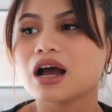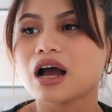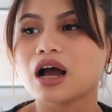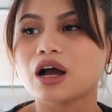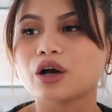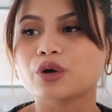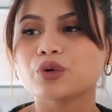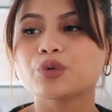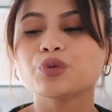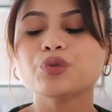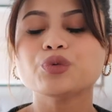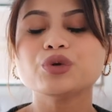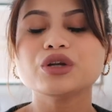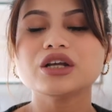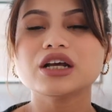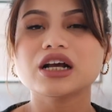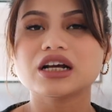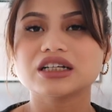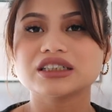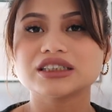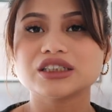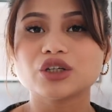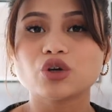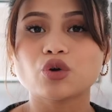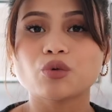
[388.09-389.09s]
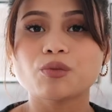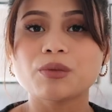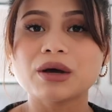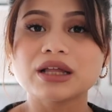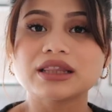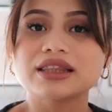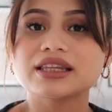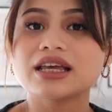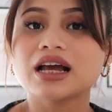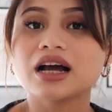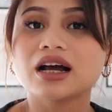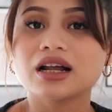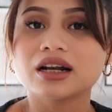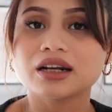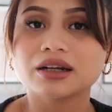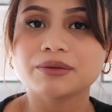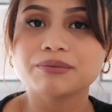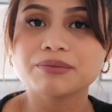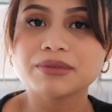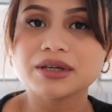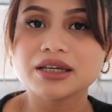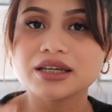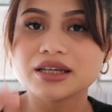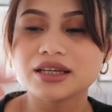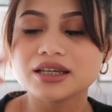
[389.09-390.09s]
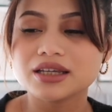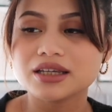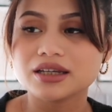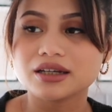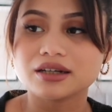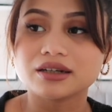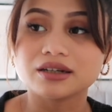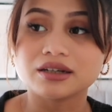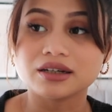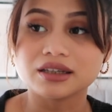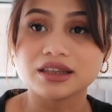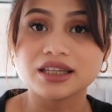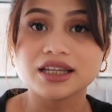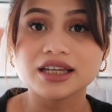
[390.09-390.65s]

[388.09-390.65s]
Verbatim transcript: aku dikasih obat yang lebih uh,